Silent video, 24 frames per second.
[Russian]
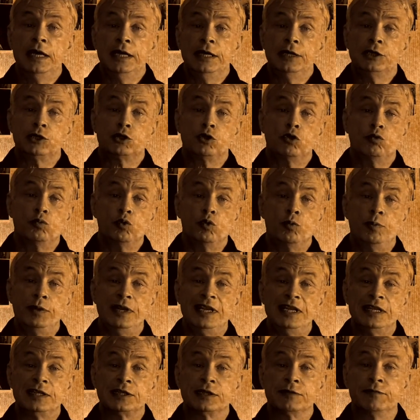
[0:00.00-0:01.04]
и чтобы
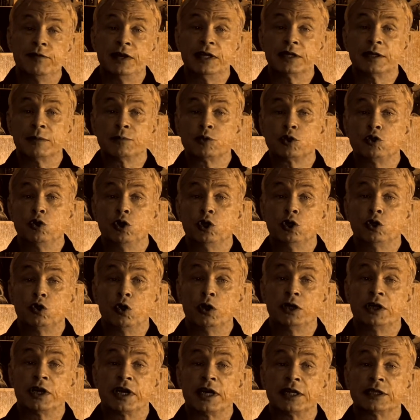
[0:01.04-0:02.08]
убедиться в этом, стоит
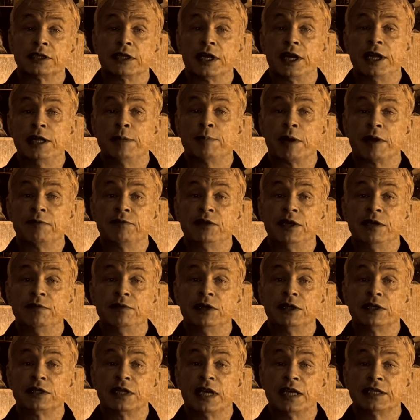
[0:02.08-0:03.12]
только раскрыть
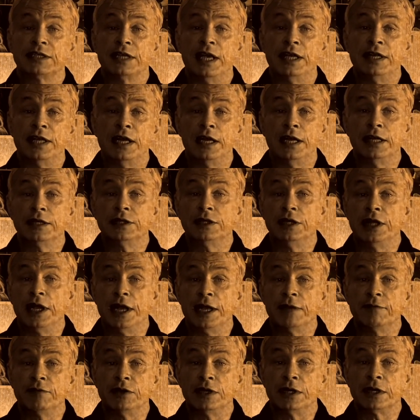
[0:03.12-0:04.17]
правдивые сказания лет
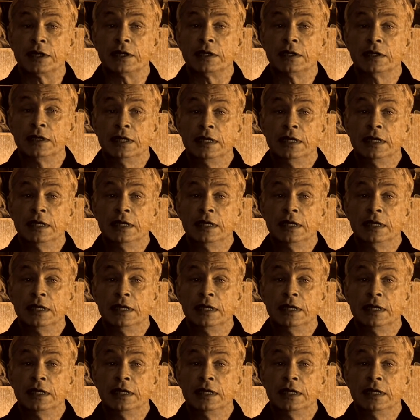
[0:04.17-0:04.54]
древних.